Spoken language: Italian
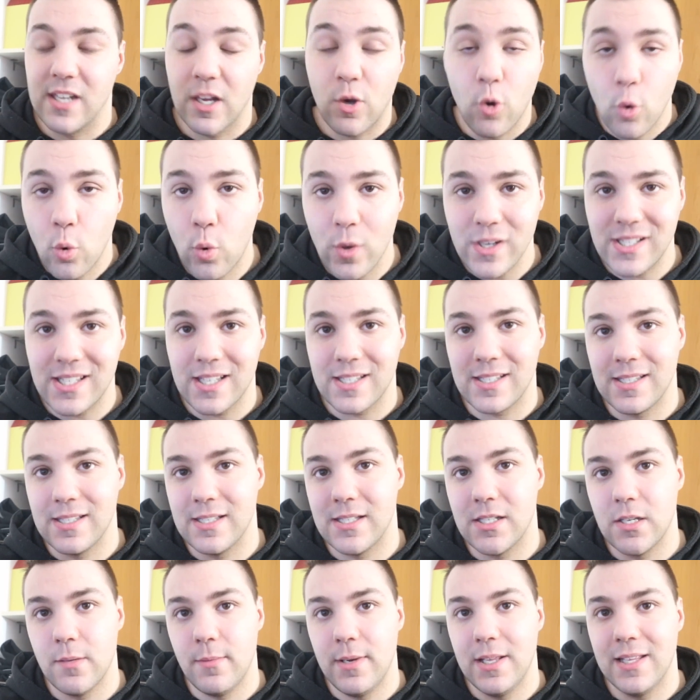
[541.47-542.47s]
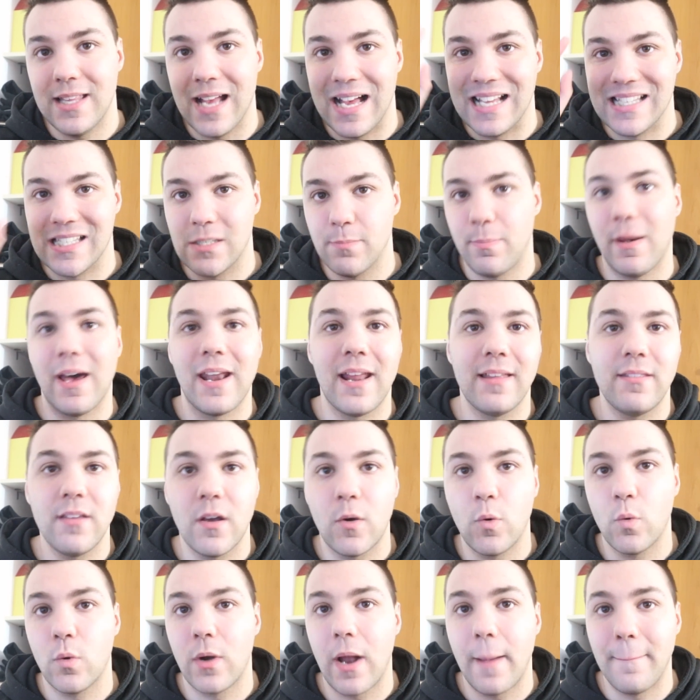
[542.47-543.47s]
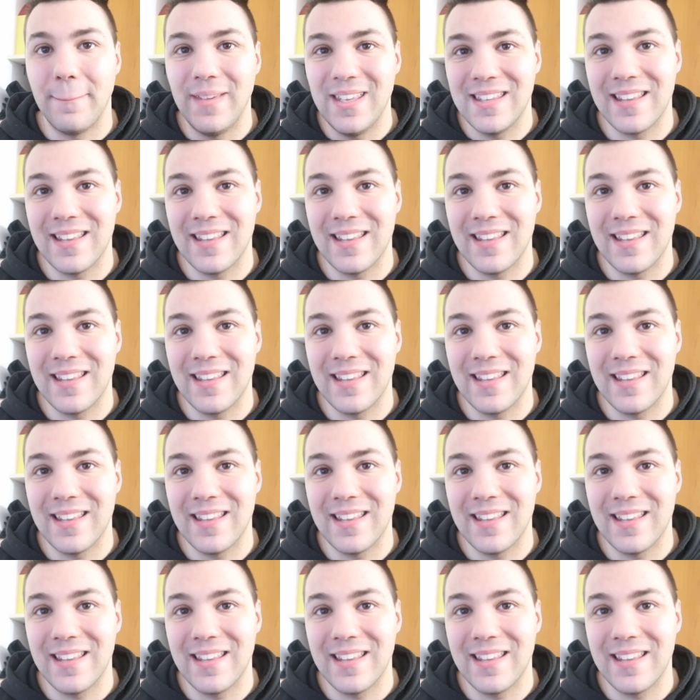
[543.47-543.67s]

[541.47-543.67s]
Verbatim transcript: Se con questa sensibilità sparate con una